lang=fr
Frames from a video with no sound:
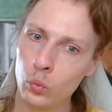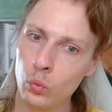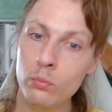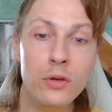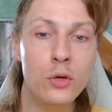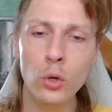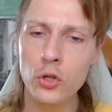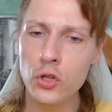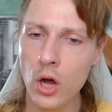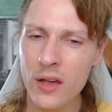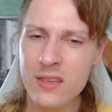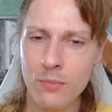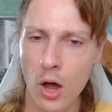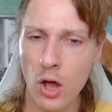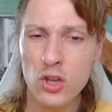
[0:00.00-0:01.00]
Mais non,
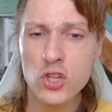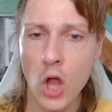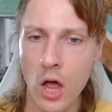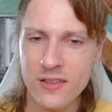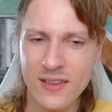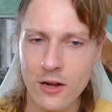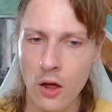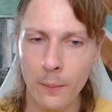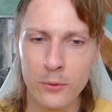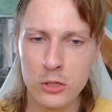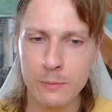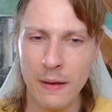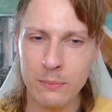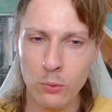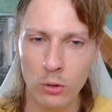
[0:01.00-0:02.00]
ils mangent, ça leur
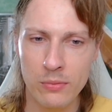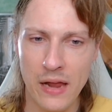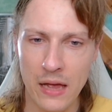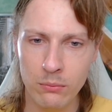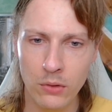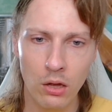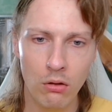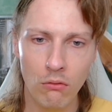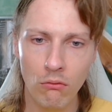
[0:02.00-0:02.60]
pose pas de problème.